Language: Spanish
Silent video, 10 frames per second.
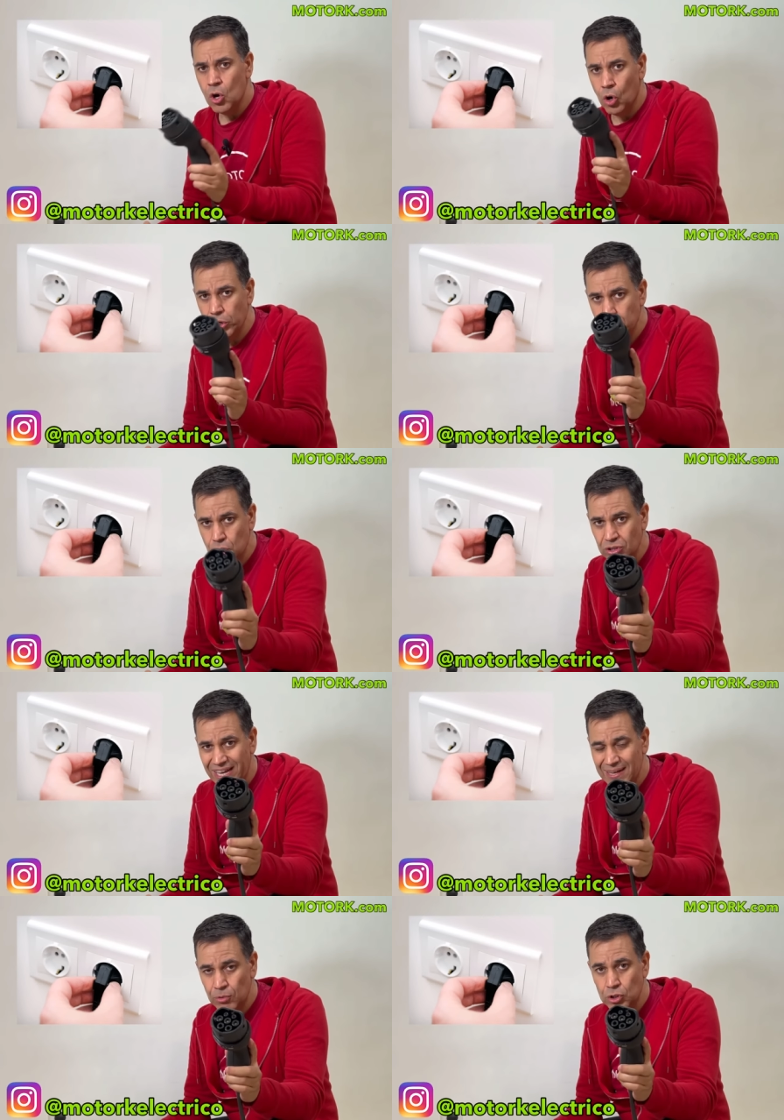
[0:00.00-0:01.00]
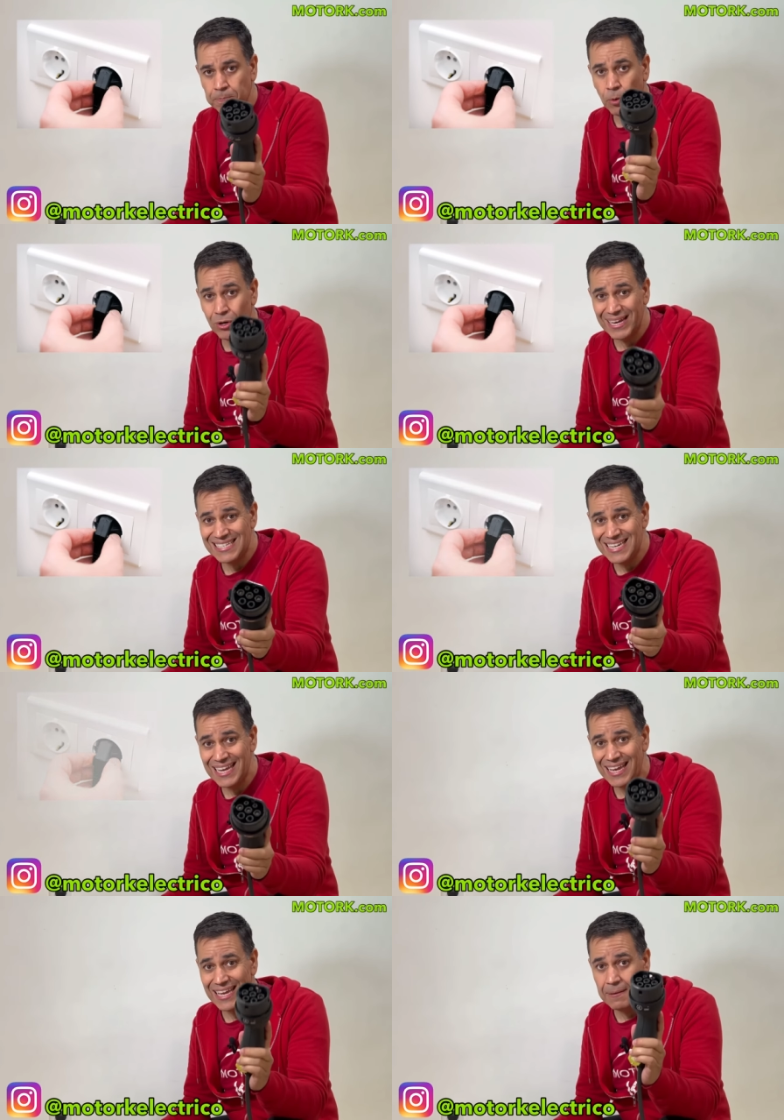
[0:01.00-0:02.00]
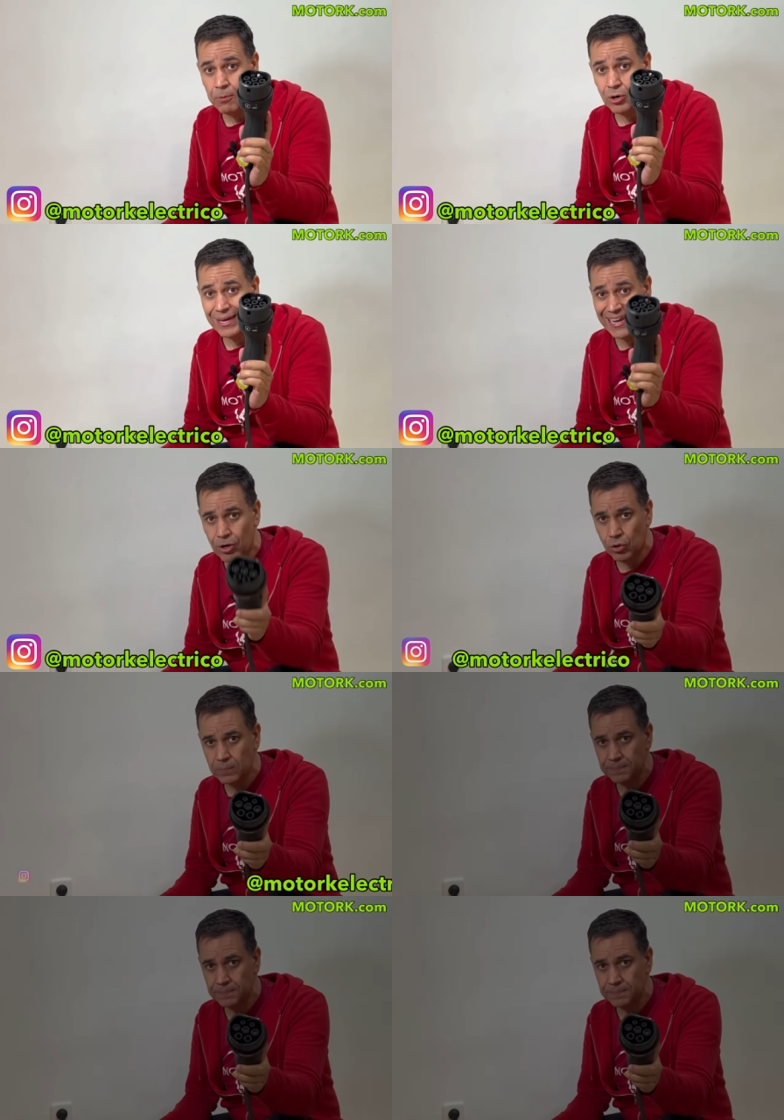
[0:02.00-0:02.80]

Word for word: Hoy os contaremos por qué sí y por qué no.